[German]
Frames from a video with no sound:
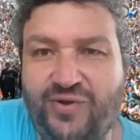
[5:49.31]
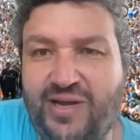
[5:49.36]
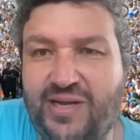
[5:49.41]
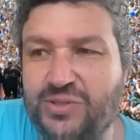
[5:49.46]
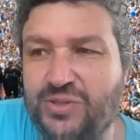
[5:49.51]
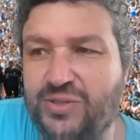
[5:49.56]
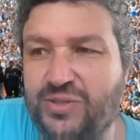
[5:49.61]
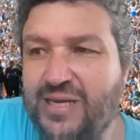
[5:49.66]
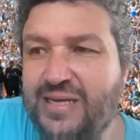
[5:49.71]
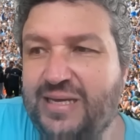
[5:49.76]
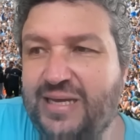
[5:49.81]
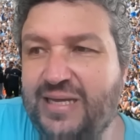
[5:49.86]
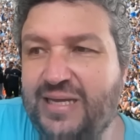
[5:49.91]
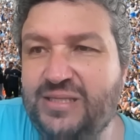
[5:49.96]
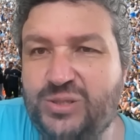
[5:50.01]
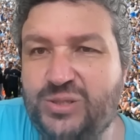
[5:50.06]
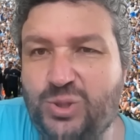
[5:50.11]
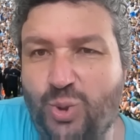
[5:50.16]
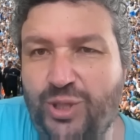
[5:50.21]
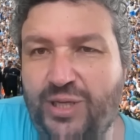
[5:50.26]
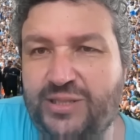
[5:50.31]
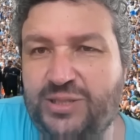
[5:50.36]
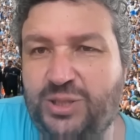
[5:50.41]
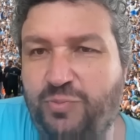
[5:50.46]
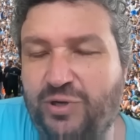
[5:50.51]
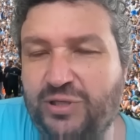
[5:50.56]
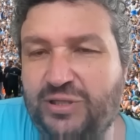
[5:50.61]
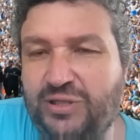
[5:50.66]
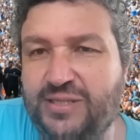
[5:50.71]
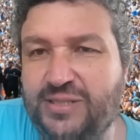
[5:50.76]
Also in so einer
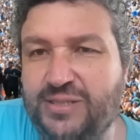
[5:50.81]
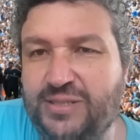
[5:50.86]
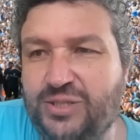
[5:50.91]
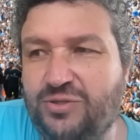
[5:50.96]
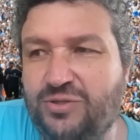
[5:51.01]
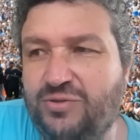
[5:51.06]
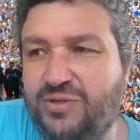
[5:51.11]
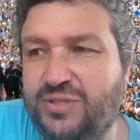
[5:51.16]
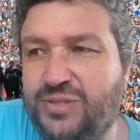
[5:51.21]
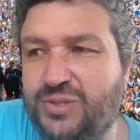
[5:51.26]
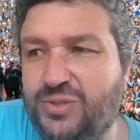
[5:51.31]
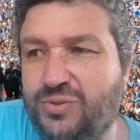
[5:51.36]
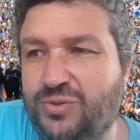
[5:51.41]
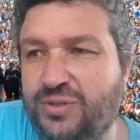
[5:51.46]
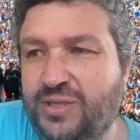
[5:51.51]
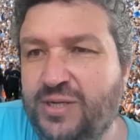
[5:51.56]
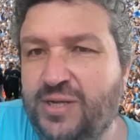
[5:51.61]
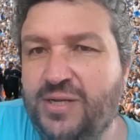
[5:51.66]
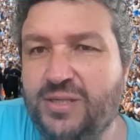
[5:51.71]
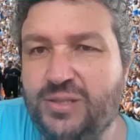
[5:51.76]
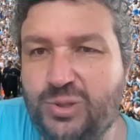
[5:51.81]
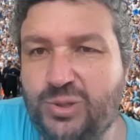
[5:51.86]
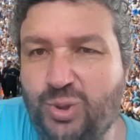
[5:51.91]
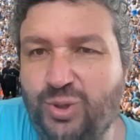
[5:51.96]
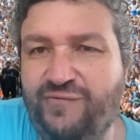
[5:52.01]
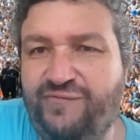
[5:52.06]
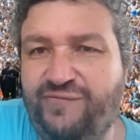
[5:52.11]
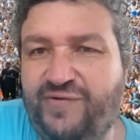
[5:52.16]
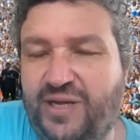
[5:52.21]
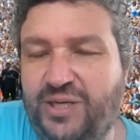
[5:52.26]
sportlichen Situation so
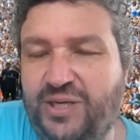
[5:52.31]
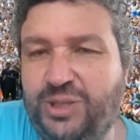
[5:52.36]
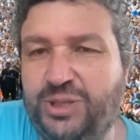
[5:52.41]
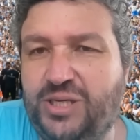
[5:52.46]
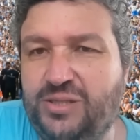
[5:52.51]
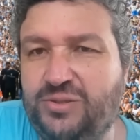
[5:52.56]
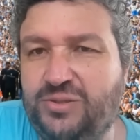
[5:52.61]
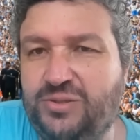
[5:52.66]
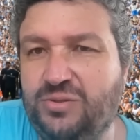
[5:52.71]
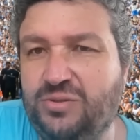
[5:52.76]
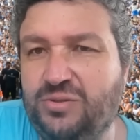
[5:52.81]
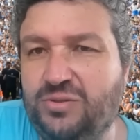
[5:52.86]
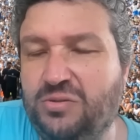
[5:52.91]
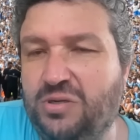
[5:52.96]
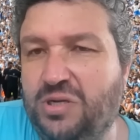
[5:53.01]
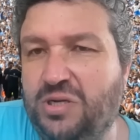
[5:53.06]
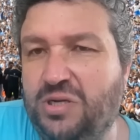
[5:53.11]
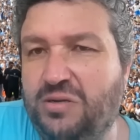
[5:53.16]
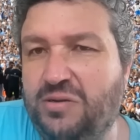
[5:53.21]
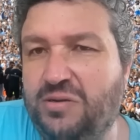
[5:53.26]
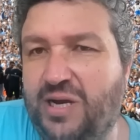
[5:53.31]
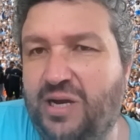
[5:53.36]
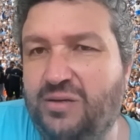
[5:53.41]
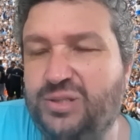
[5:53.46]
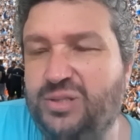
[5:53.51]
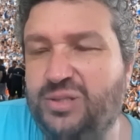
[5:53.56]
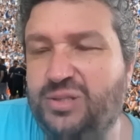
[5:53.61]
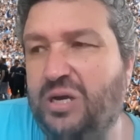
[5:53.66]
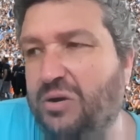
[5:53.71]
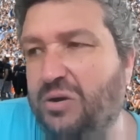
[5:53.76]
eine Veranstaltung äh,
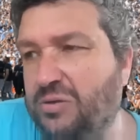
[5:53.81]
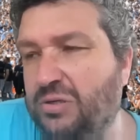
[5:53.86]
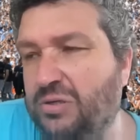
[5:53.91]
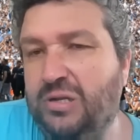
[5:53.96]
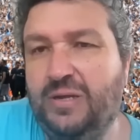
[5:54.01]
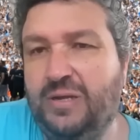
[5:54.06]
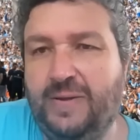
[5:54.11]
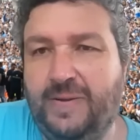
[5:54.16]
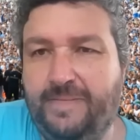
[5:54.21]
rauszuhauen,